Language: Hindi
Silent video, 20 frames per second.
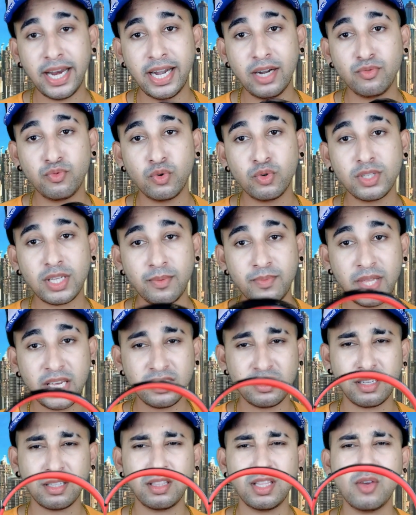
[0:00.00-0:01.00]
हेडफोन्स आप देख
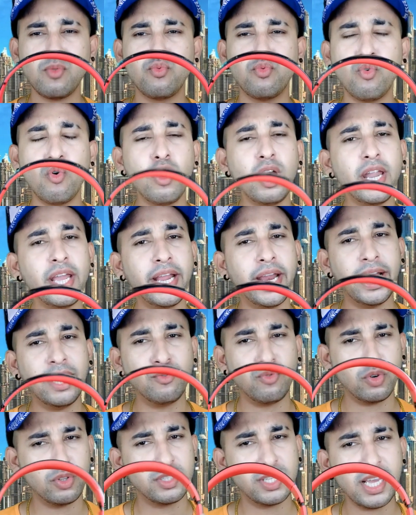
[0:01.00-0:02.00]
सकते हैं फोल्डिंग
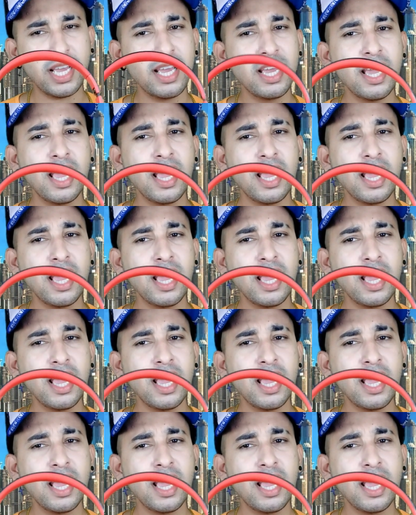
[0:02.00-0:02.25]
हेडफोन्स है